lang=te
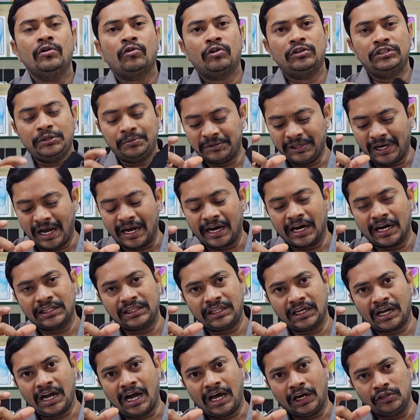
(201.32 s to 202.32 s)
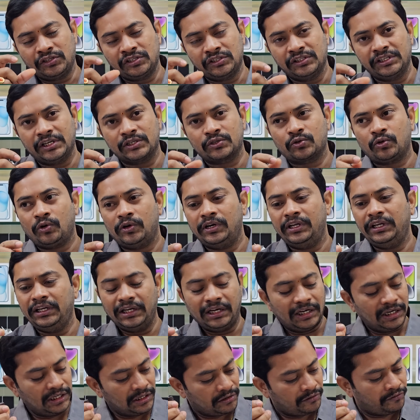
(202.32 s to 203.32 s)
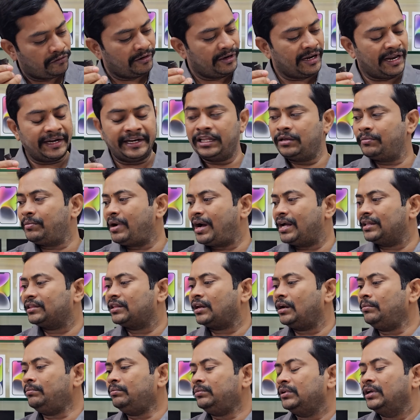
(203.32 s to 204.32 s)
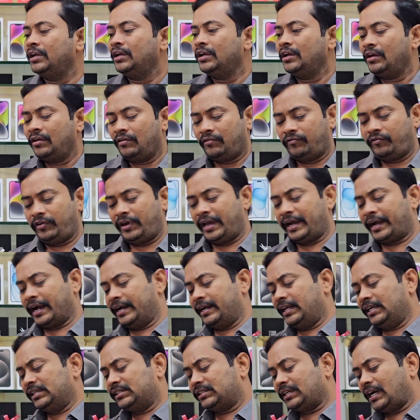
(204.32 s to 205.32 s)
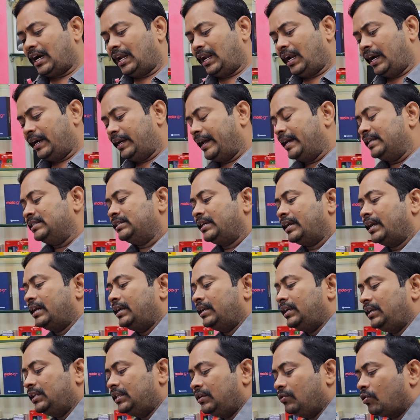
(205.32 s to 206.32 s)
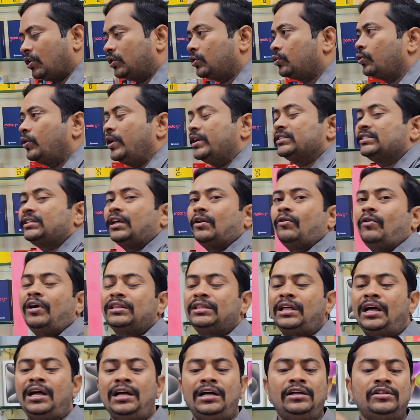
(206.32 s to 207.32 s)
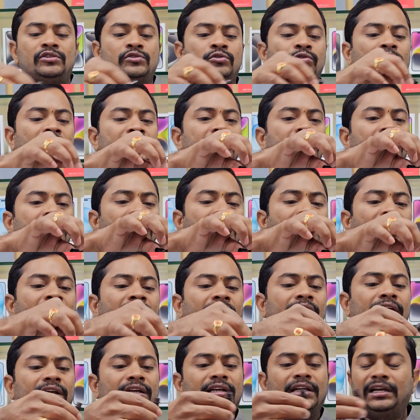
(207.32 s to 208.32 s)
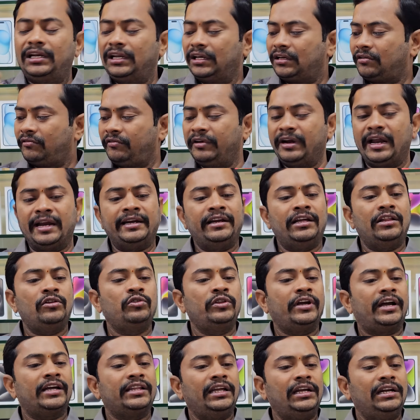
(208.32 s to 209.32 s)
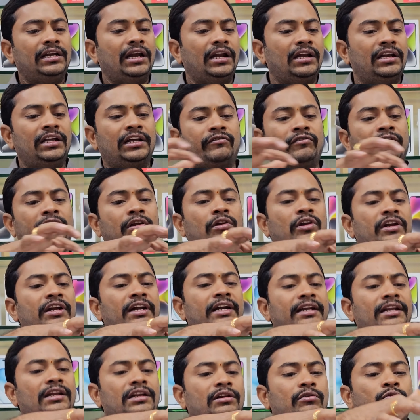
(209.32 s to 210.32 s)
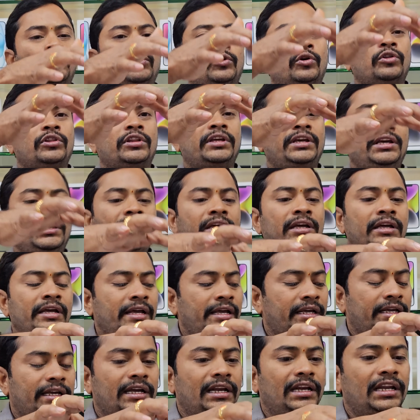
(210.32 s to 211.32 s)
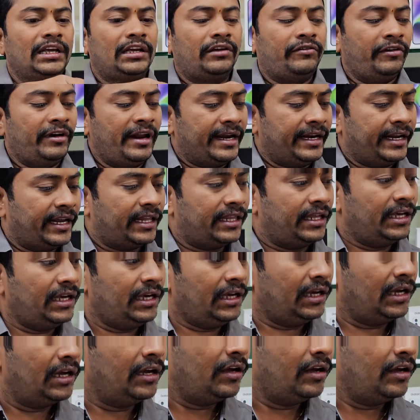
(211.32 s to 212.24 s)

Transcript: కొంచెం జాగ్రత్తగా ఆలోచన చేసుకోండి ఈ లిక్విడ్ అనేది మాత్రం వేకండి చాలా డేంజర్ అండి ఇది ఒక టూ డేస్ తర్వాత చూడండి ఈ లిక్విడ్ అనేది ఉంది కదా ఇట్లా లిక్విడ్ ఉంటుంది ఈ లిక్విడ్ అనేది